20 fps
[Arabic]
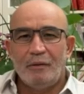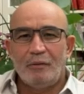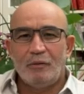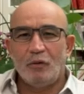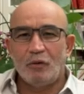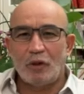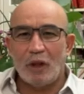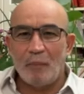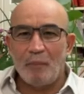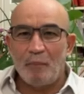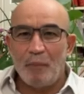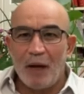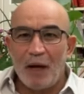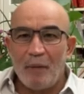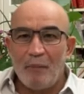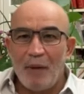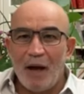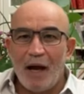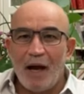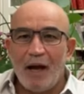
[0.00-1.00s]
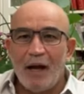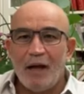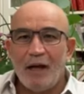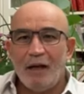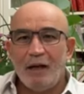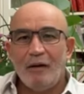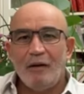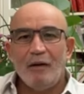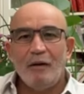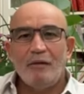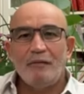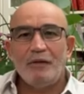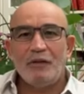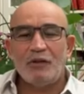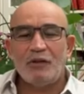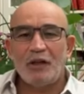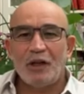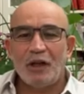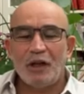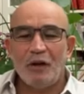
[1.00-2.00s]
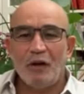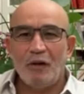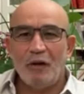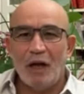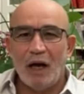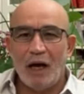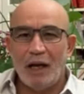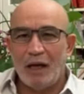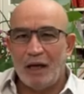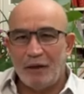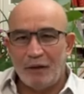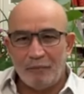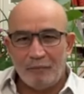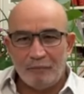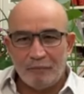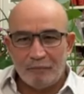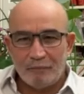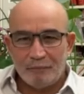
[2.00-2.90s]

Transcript: تطبع معه في السر والعلن